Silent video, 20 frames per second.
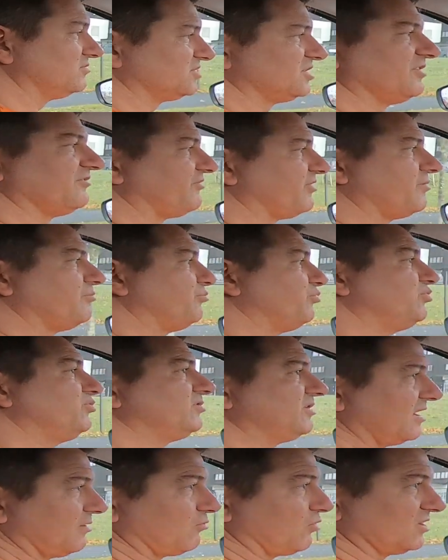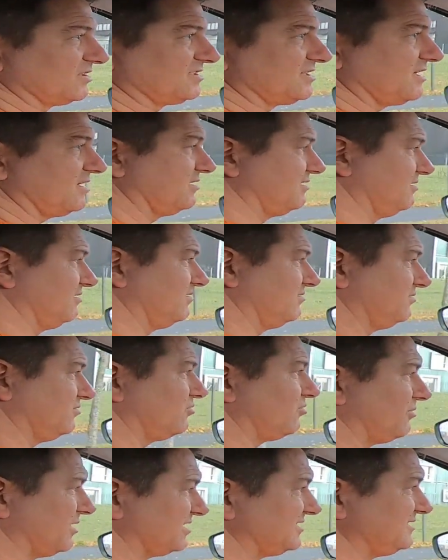J'ai fait plus de la moitié
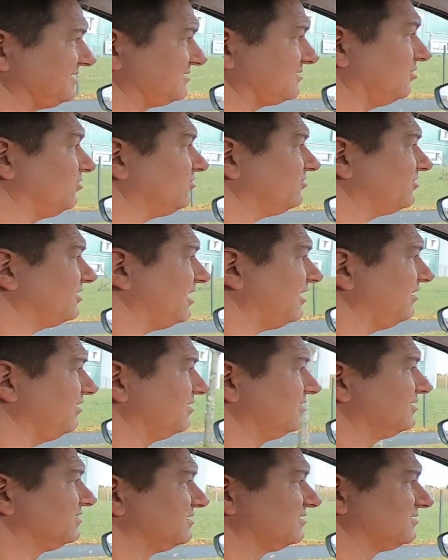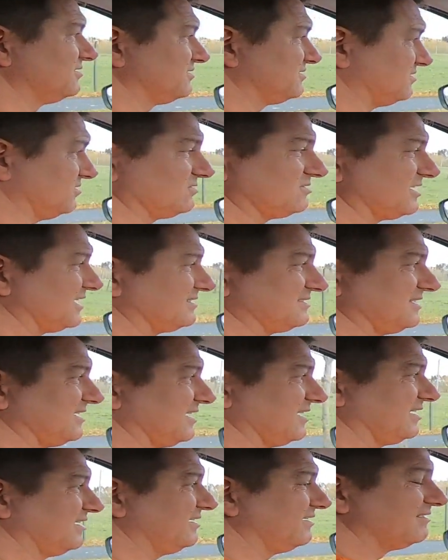de ma distance là, sans
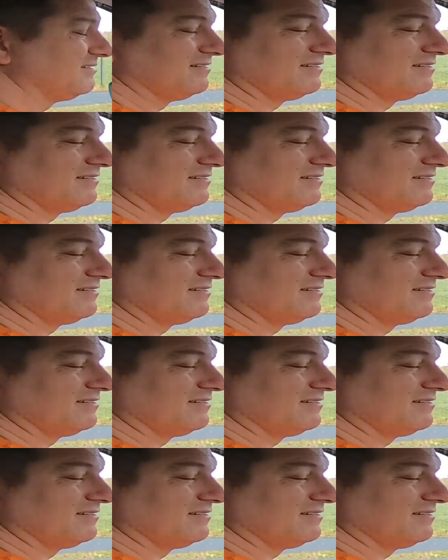accélérer.